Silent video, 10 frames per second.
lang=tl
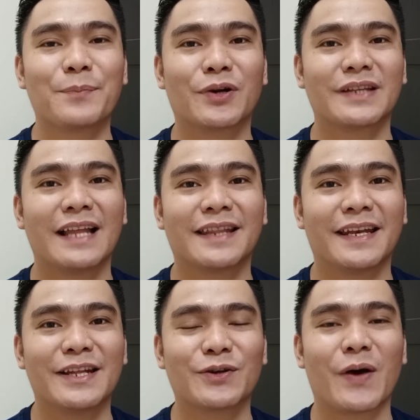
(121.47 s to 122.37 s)
importante
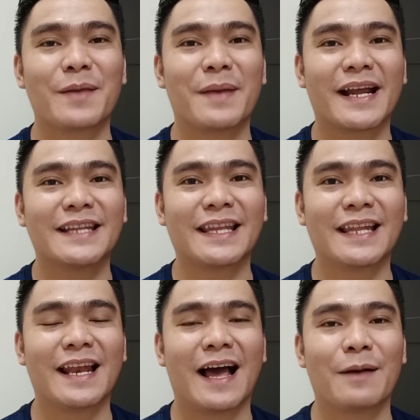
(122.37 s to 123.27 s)
dito ay makita
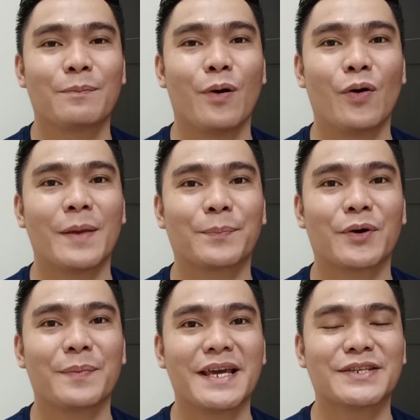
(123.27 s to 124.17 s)
nila ang buong
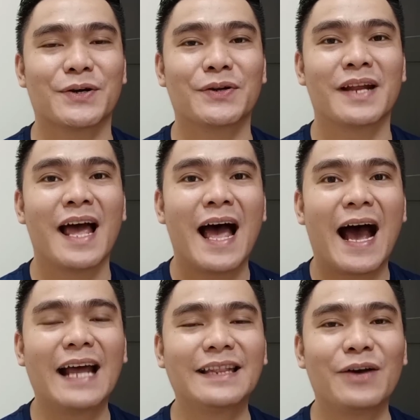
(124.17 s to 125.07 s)
information
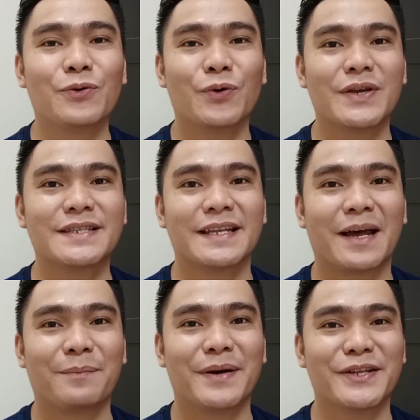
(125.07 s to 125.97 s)
at ang OEC
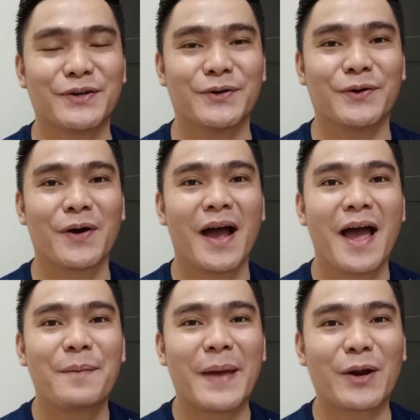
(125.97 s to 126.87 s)
number nyo.
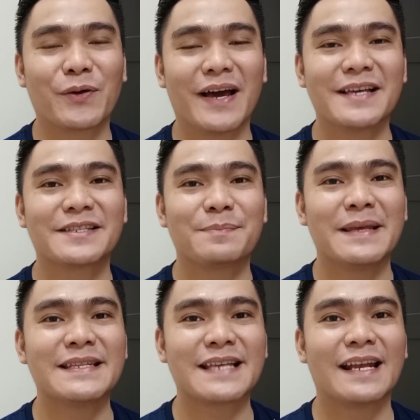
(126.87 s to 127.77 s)
Pero guys,
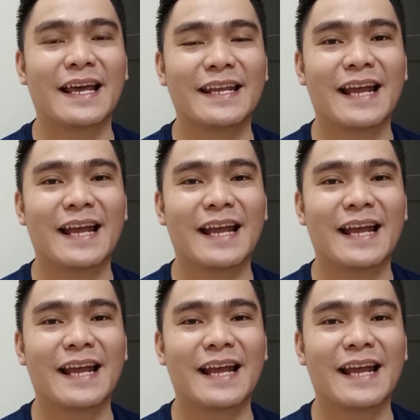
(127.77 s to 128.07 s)
minsan ay